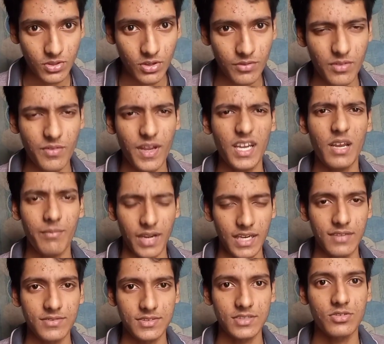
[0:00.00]
ছোট মিবাইনিয়া
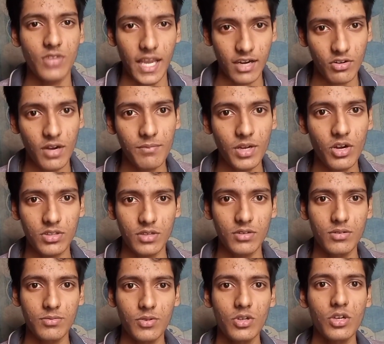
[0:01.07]
মাইনে তো এখন আমরা কথা
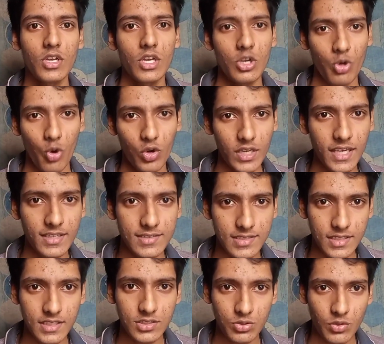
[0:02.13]
বলবো কোরিয়ান
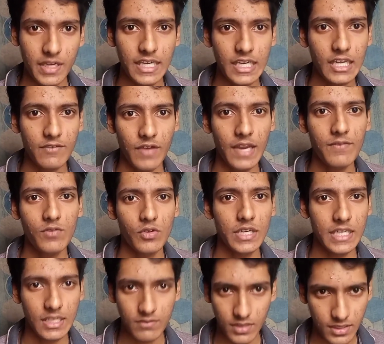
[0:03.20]
সিরিজ টোয়েন্টি ফাইভ
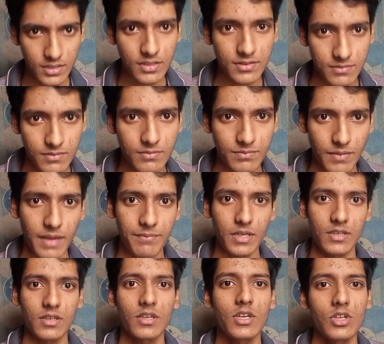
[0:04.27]
টোয়েন্টি ওয়ানের
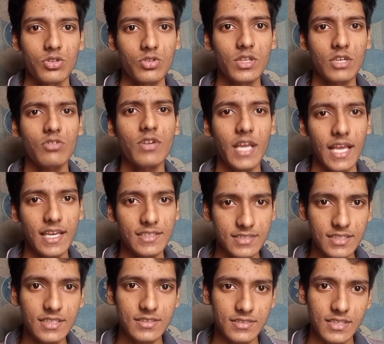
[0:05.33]
ব্যাপারে তো দেখুন এই
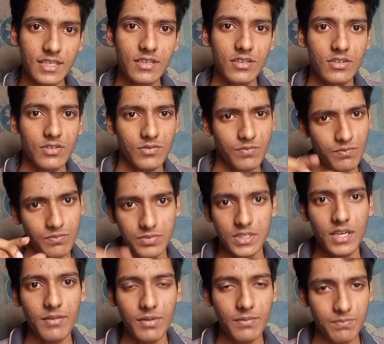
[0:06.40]
সিরিজটা
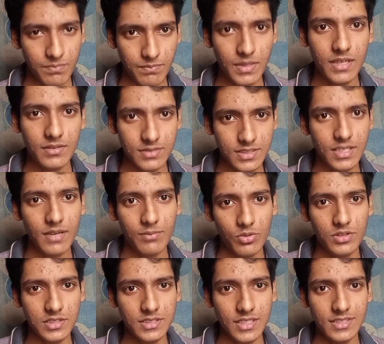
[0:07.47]
যে আমি মেন যেটা
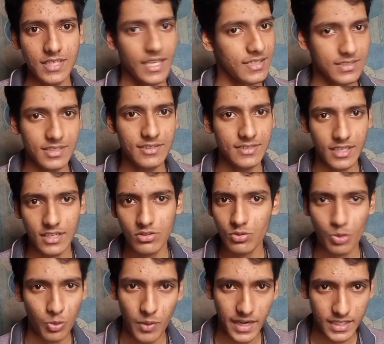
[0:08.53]
বলতে চাইছি এই সিরিজটা
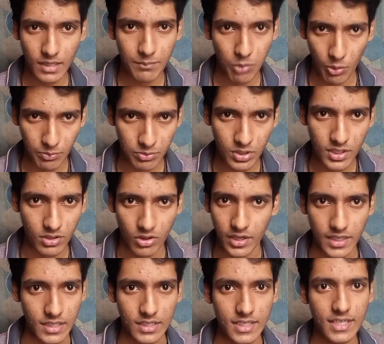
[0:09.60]
কিন্তু খুব একটা পপুলার
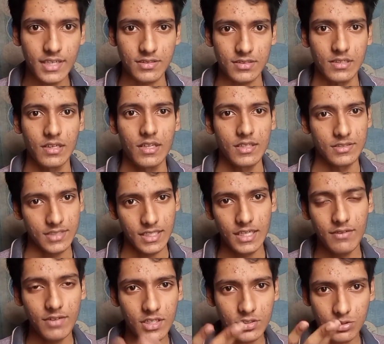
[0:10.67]
হয়নি ঠিক আছে যে
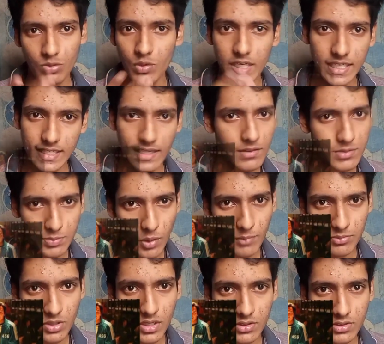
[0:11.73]
লেভেলে স্কুইড গেমস
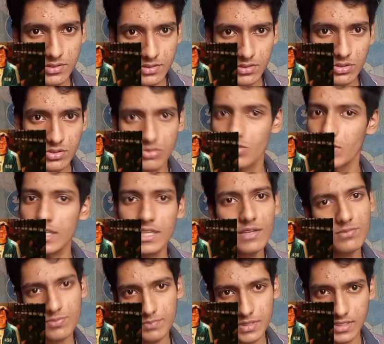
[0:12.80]
পপুলার হয়েছিল স্কুইড
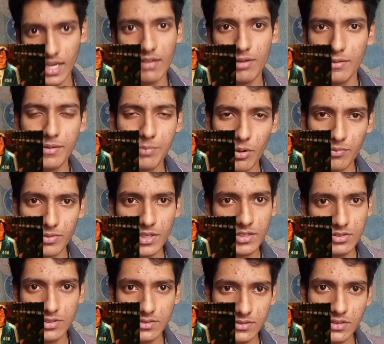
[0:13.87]
গেমস বিশালভাবে পপুলার
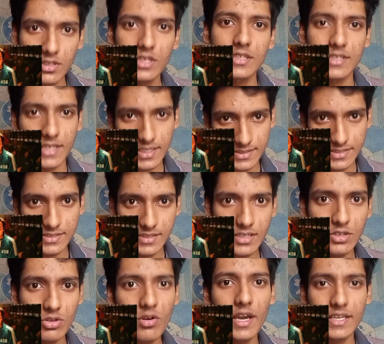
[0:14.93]
হয়েছিল সেটা
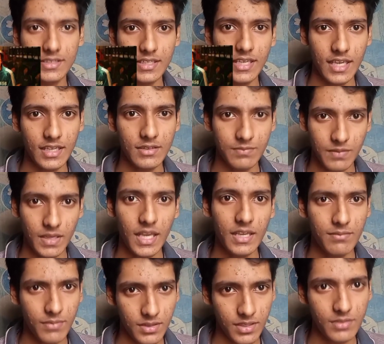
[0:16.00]
সিজন টু আই থিঙ্ক এই
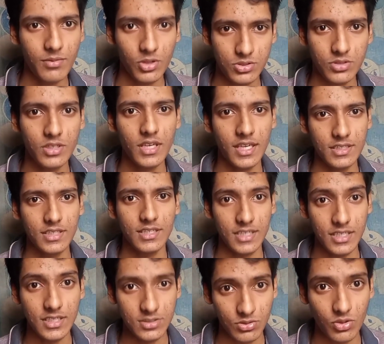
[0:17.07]
এই এই বছরেই আই থিঙ্ক
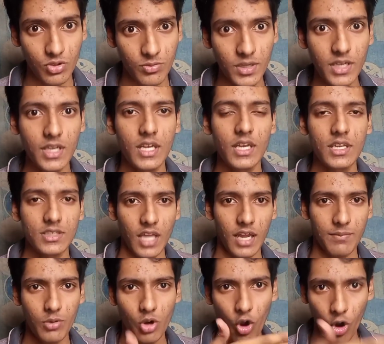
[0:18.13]
রিলিজ করবে
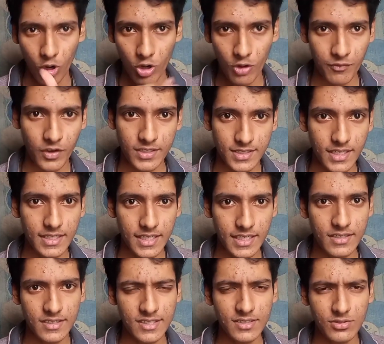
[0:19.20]
তারপর অল অফ আস আর
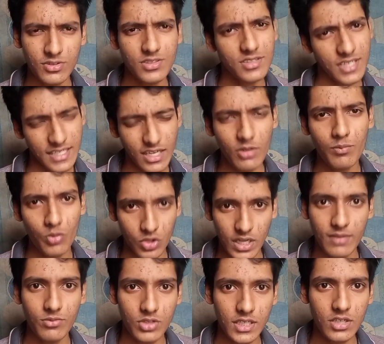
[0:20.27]
ডেড রিলিজ করছে সেটাও
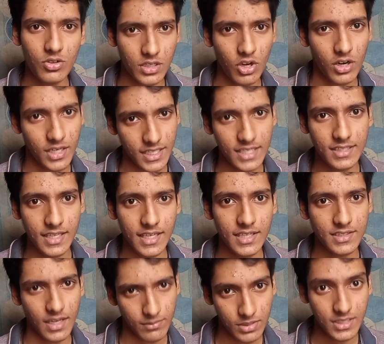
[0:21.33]
মোটামুটি লোকে অনেকেই
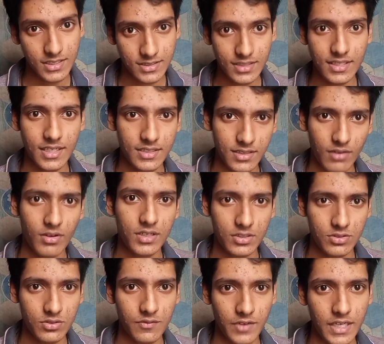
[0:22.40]
দেখেছে আমি নিজে দেখেছি আমার
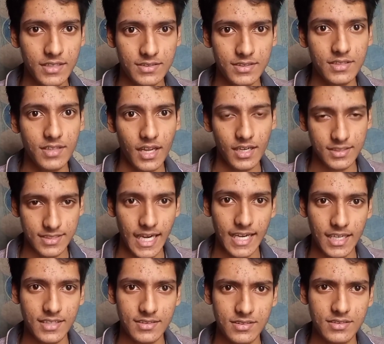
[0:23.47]
কিছু ফ্রেন্ডসদের তারা
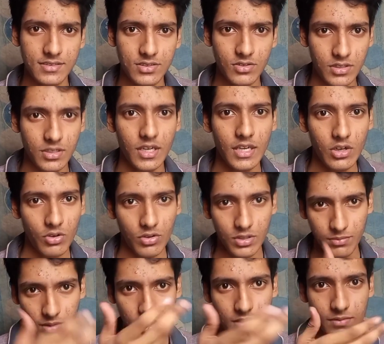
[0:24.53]
স্ট্যাটাস দিচ্ছে ওই
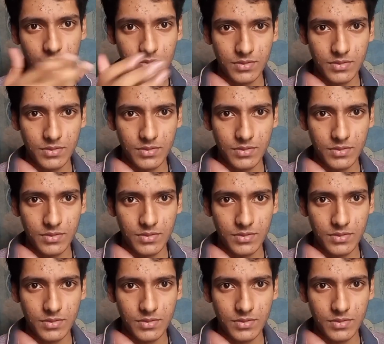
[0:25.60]
ওই মানে